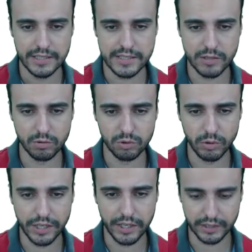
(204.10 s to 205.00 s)
segundo
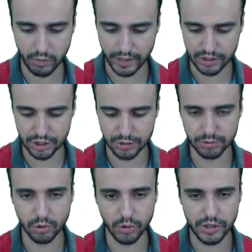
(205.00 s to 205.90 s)
orienta o artigo
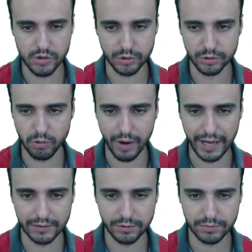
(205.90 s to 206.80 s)

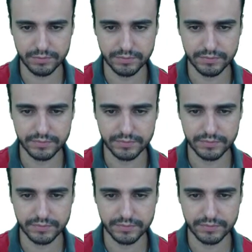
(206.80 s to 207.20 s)
284.